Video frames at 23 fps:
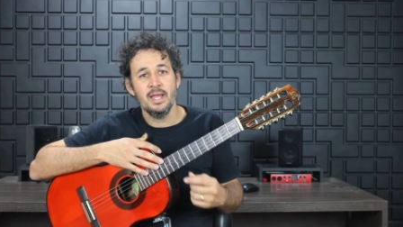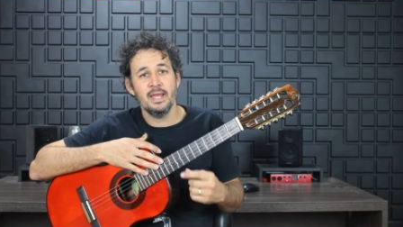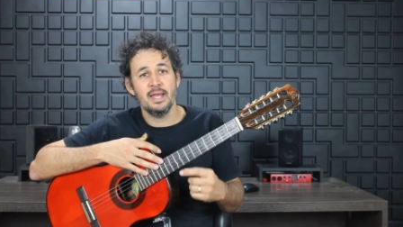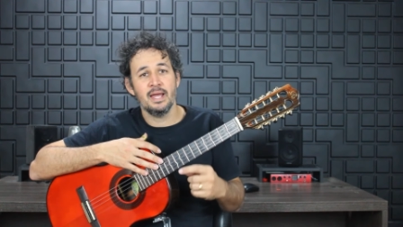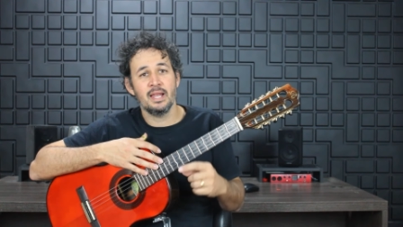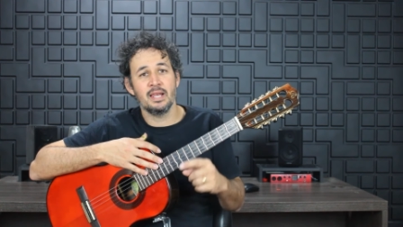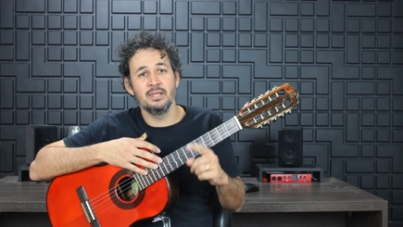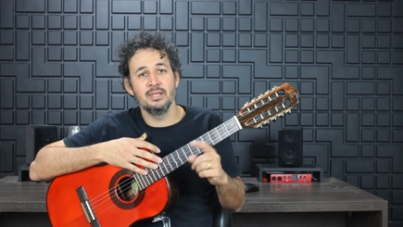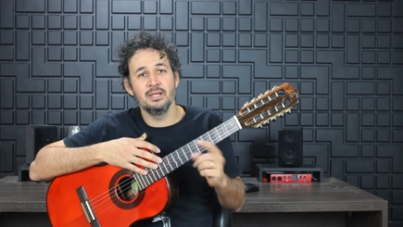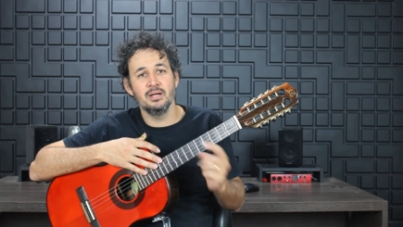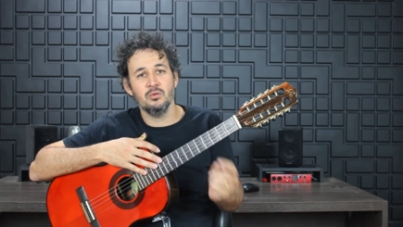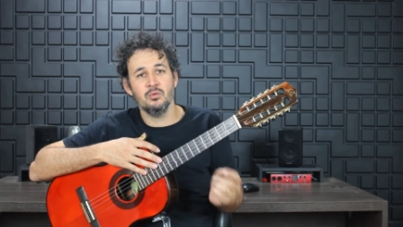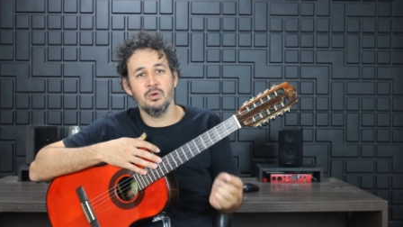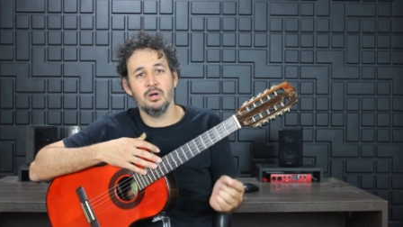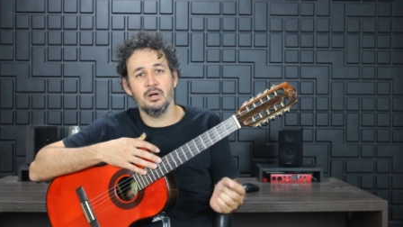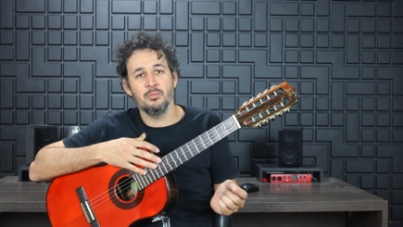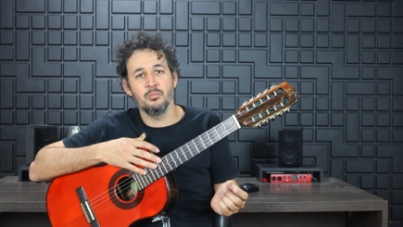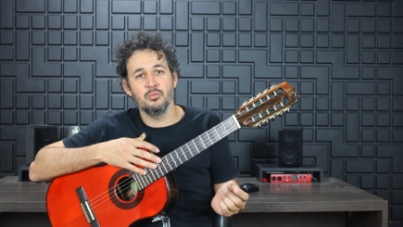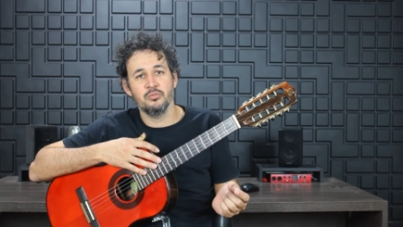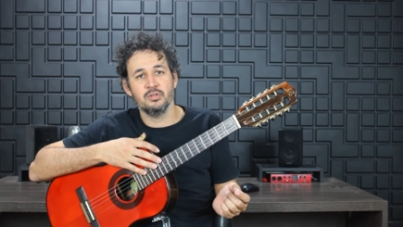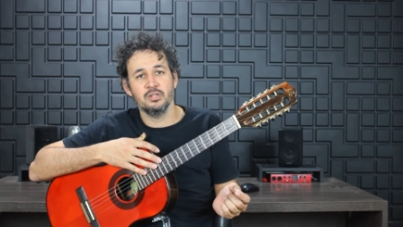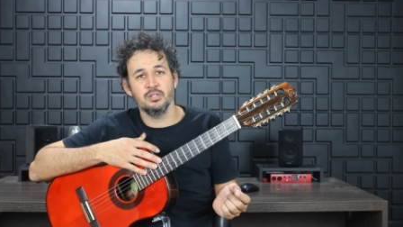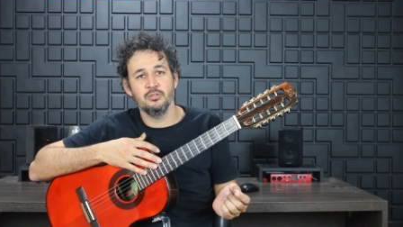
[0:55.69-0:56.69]
ela não é uma
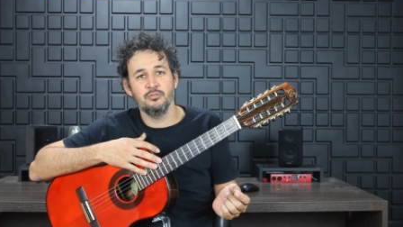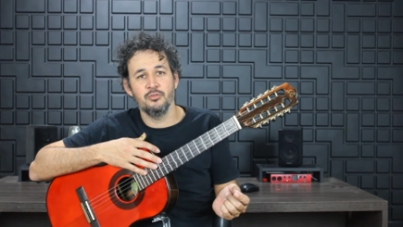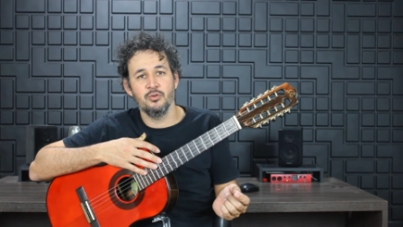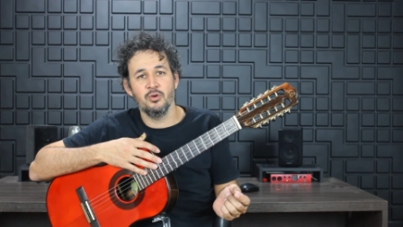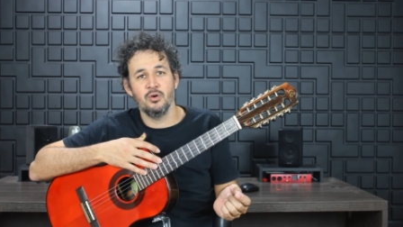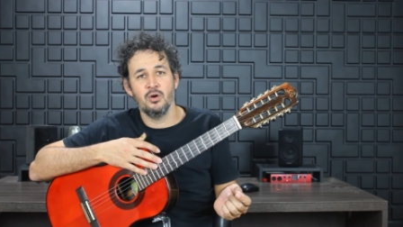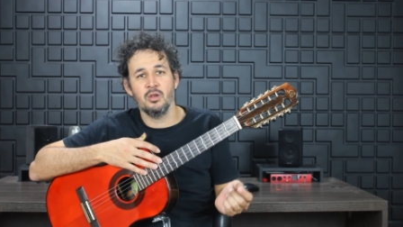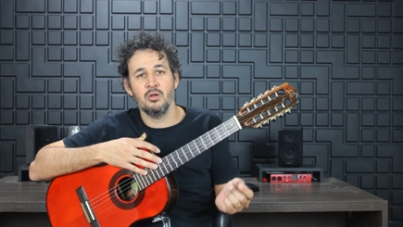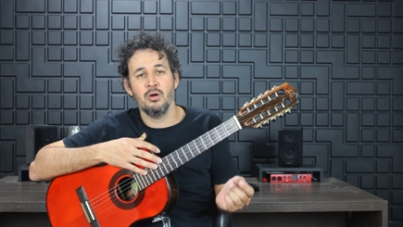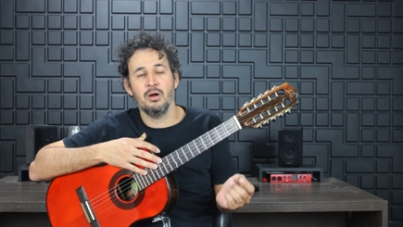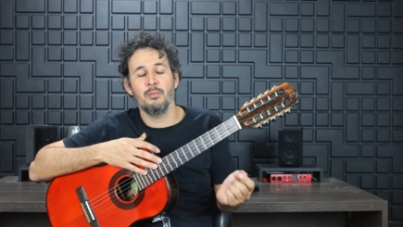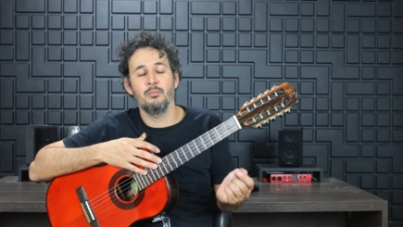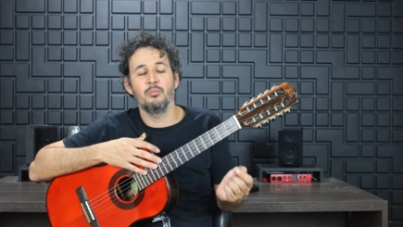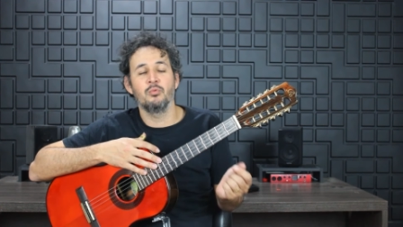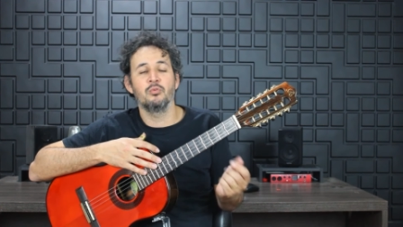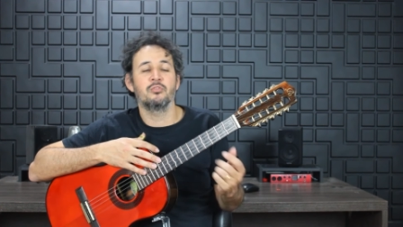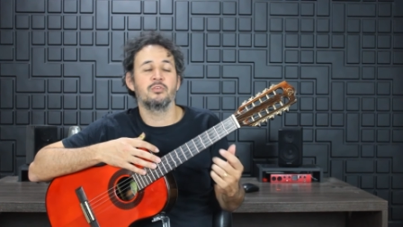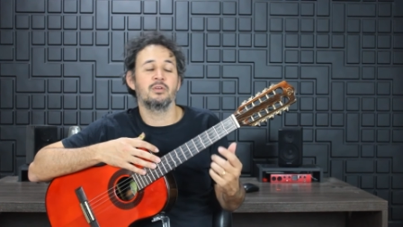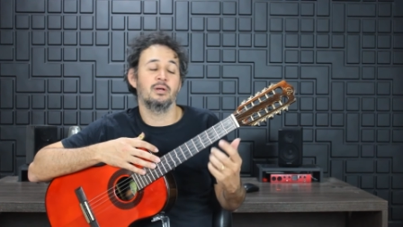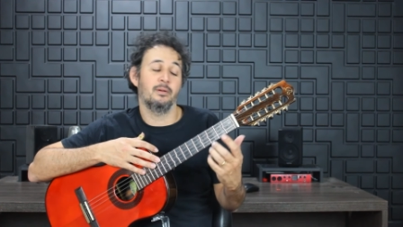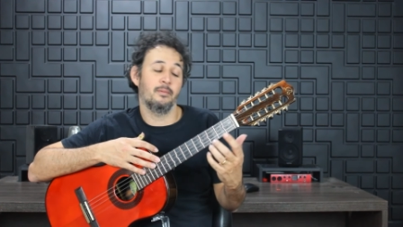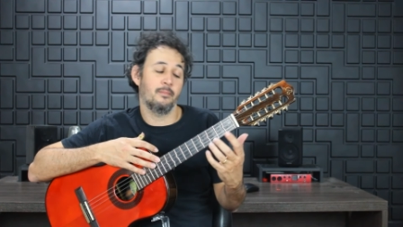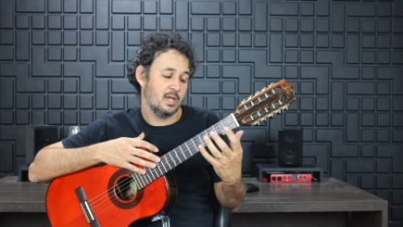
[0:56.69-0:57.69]
música de viola, é uma
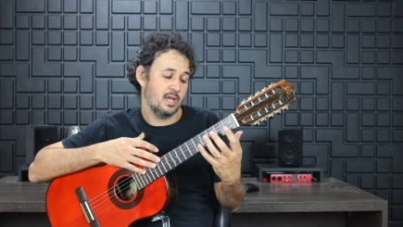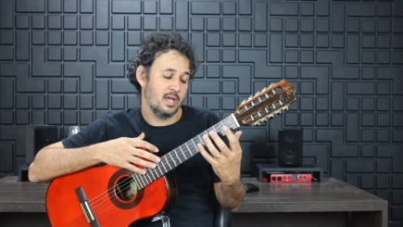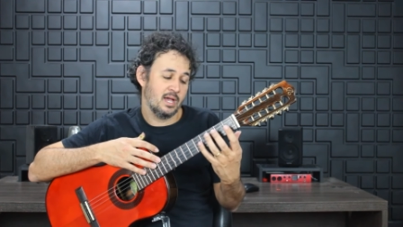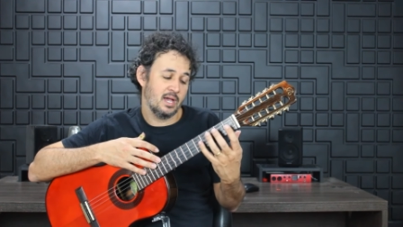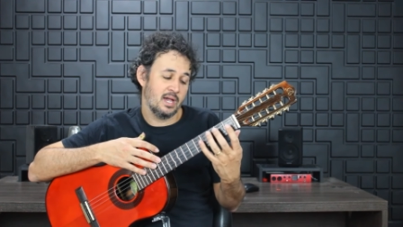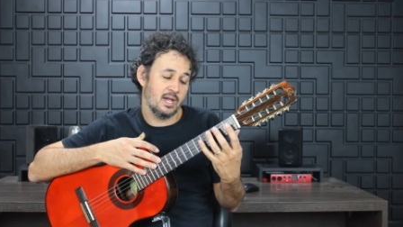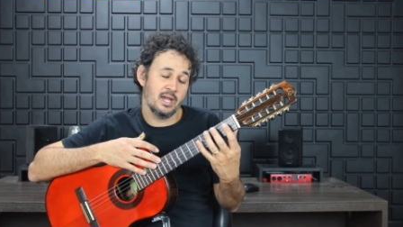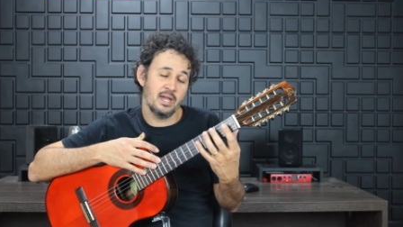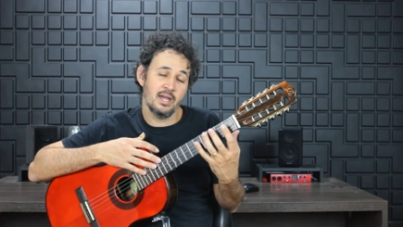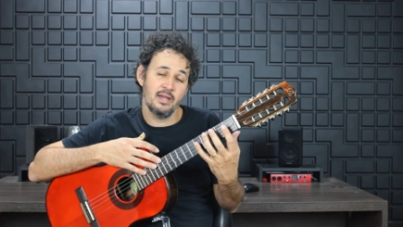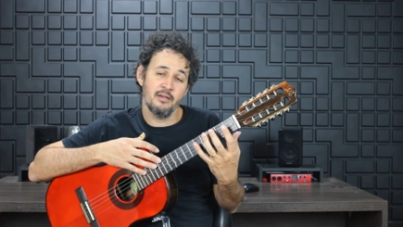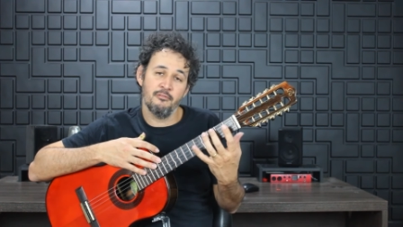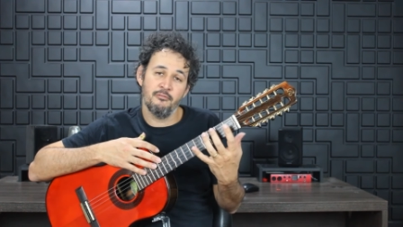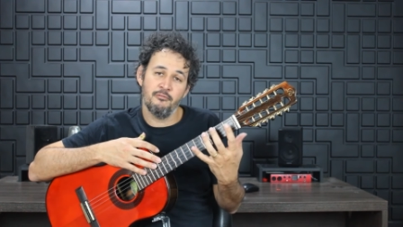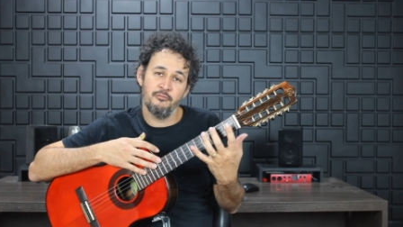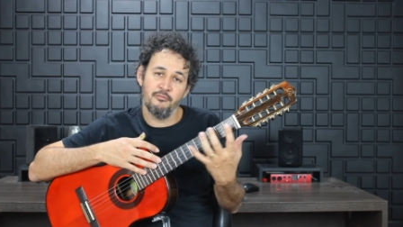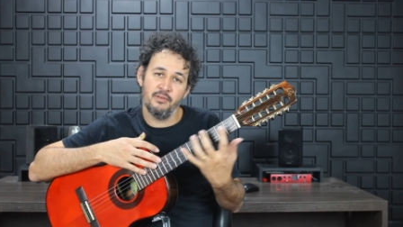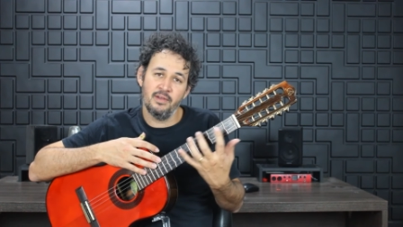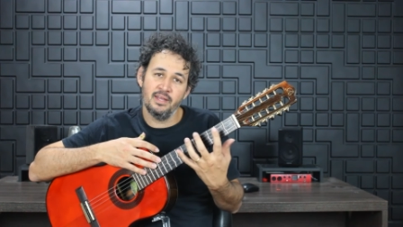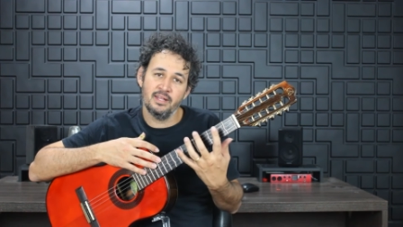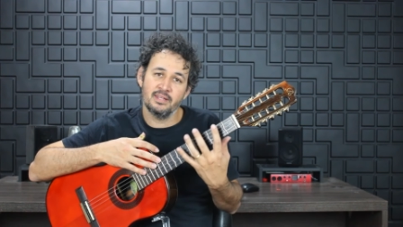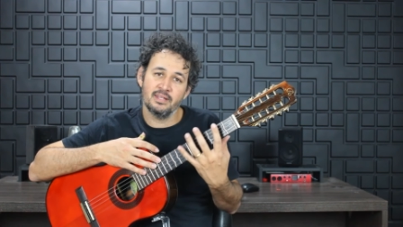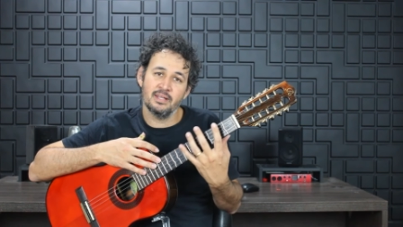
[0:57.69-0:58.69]
música é,
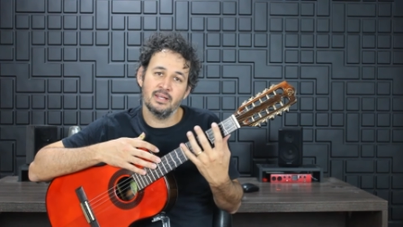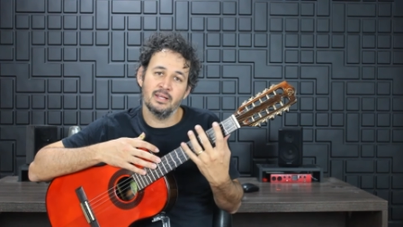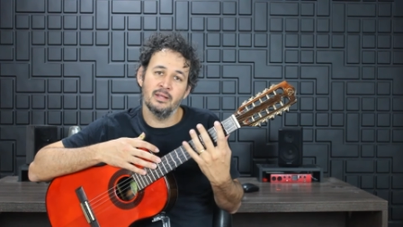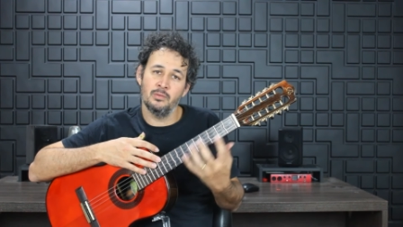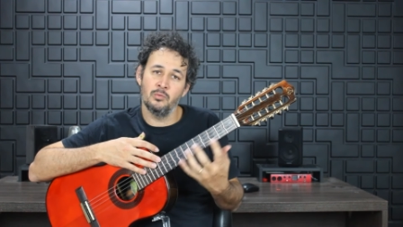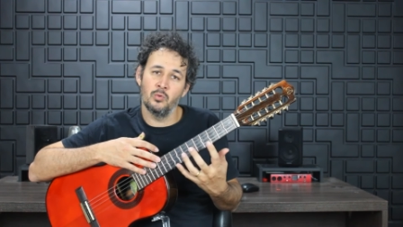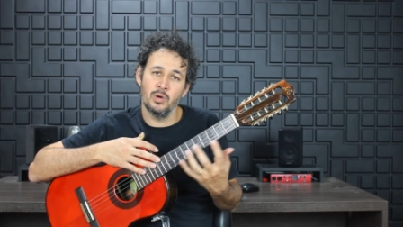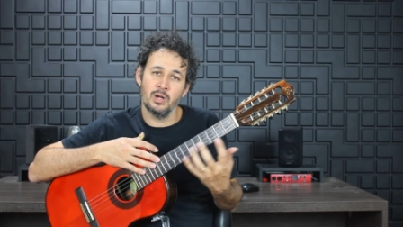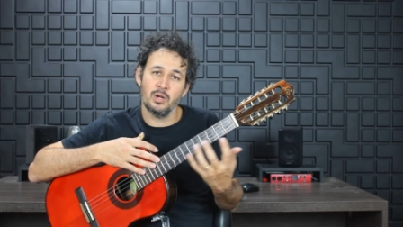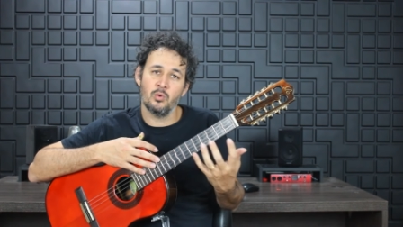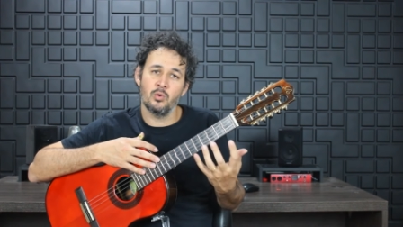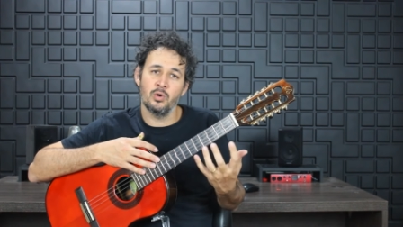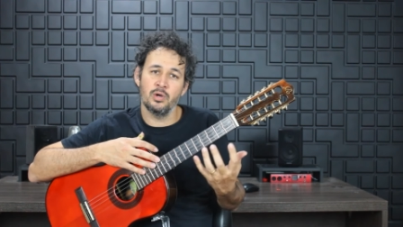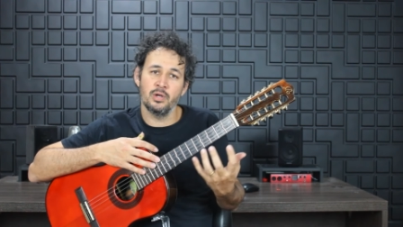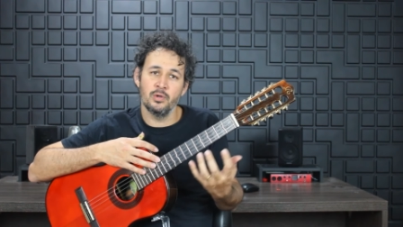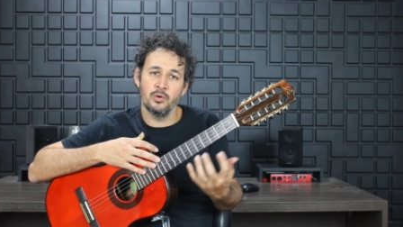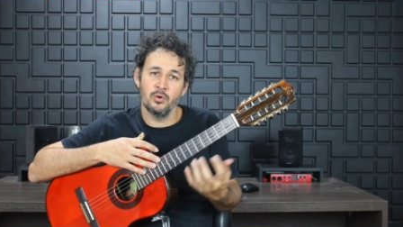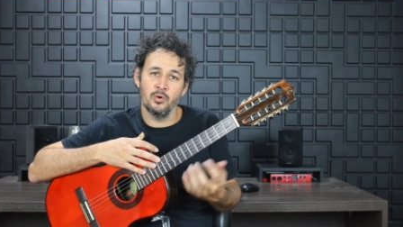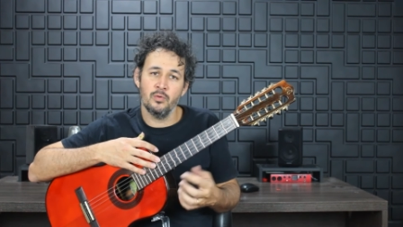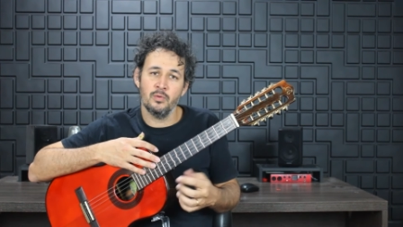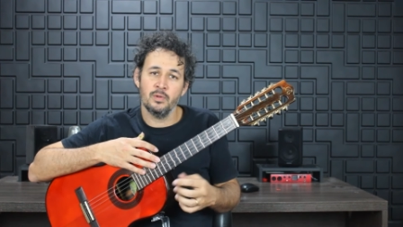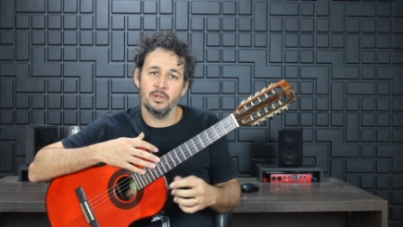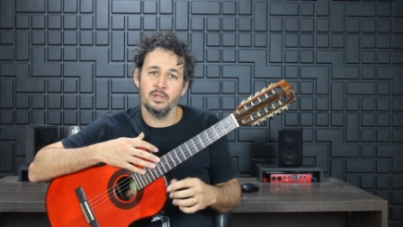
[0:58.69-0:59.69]
feita no acordeon,